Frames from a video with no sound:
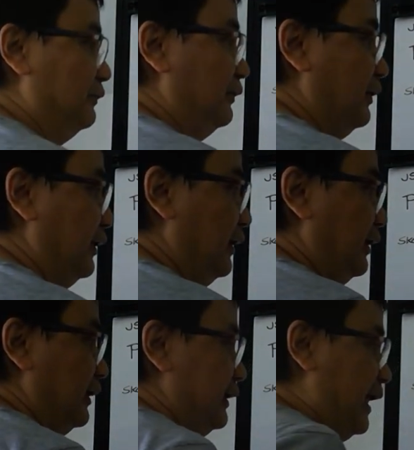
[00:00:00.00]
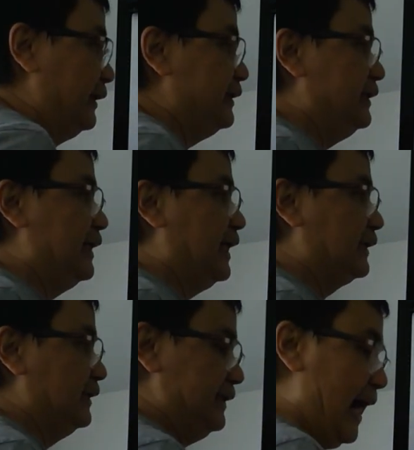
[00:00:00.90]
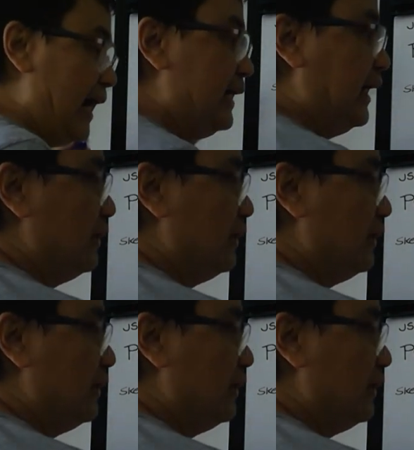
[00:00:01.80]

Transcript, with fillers: yon Naiintindihan natin. Dahil